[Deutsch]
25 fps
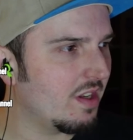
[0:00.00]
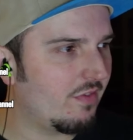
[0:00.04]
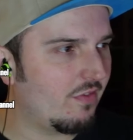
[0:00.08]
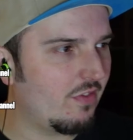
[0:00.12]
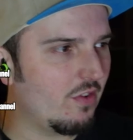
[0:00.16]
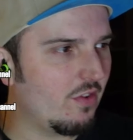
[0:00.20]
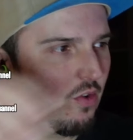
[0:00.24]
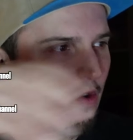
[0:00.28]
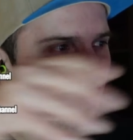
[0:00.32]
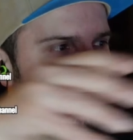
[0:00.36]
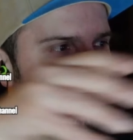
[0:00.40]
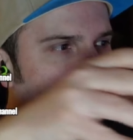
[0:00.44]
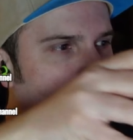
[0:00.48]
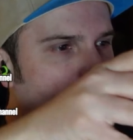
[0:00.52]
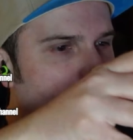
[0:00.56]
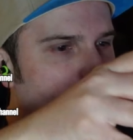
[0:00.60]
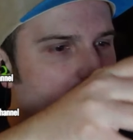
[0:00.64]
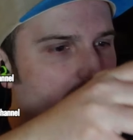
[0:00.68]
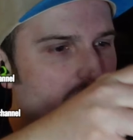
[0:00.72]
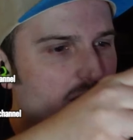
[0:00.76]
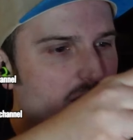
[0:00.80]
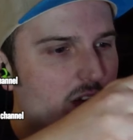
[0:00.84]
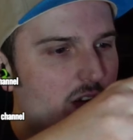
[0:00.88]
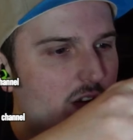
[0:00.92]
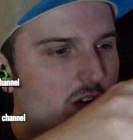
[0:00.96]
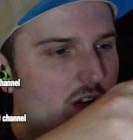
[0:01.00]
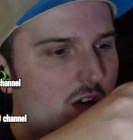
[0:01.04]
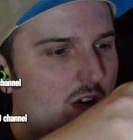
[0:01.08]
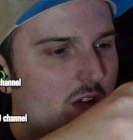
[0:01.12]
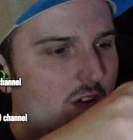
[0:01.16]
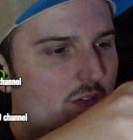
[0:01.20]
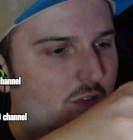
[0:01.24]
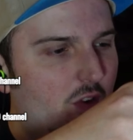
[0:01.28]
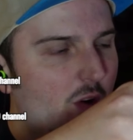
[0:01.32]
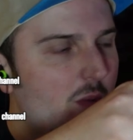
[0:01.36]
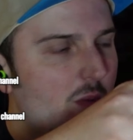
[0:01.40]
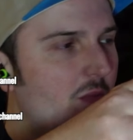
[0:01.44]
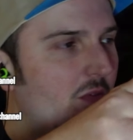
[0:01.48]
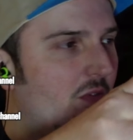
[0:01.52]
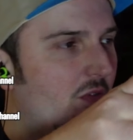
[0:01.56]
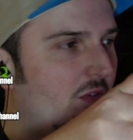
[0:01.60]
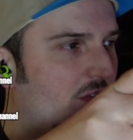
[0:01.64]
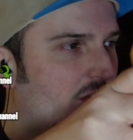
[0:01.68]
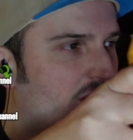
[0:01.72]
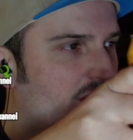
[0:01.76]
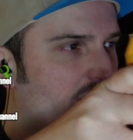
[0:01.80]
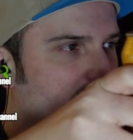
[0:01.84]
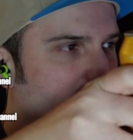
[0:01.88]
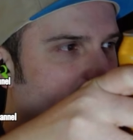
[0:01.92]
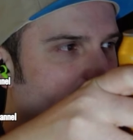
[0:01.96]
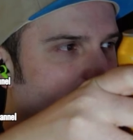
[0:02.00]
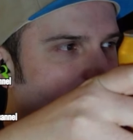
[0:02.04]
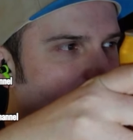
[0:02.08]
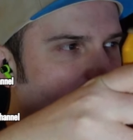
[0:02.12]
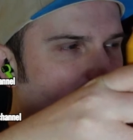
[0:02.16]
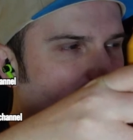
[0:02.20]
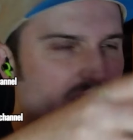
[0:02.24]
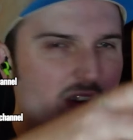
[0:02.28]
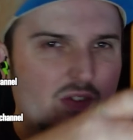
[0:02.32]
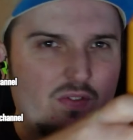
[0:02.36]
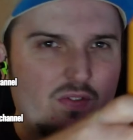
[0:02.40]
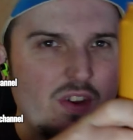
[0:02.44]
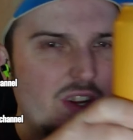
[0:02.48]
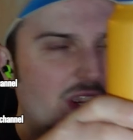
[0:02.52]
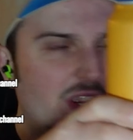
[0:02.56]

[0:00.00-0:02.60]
Für 0,5 finde ich